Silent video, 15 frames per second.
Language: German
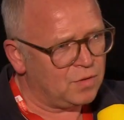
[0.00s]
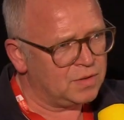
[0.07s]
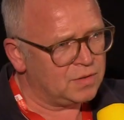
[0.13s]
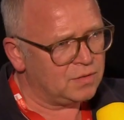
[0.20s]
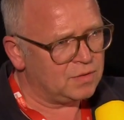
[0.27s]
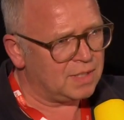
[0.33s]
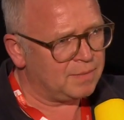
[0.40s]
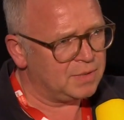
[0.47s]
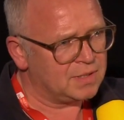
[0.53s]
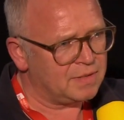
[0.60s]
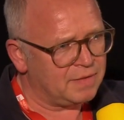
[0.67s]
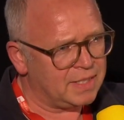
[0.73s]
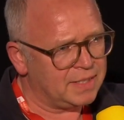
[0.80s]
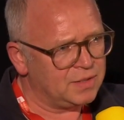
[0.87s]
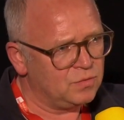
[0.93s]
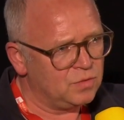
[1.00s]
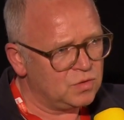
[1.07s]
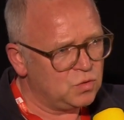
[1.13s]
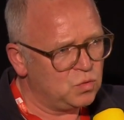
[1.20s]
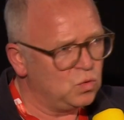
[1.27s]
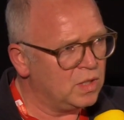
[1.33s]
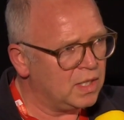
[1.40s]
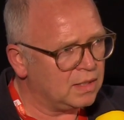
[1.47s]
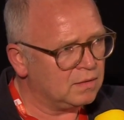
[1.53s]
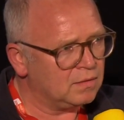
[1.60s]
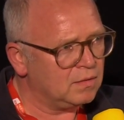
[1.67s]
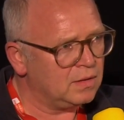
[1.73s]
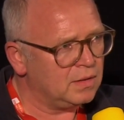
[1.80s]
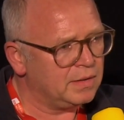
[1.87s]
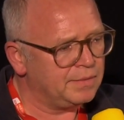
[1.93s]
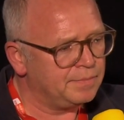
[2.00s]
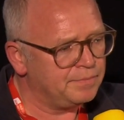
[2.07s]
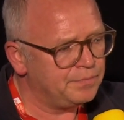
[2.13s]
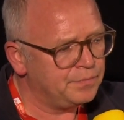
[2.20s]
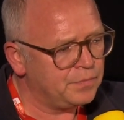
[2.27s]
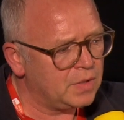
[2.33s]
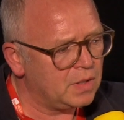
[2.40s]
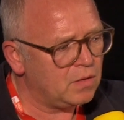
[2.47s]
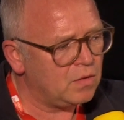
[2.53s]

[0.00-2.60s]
wollte und habe jetzt aber eigentlich nur Zugang. Ähm,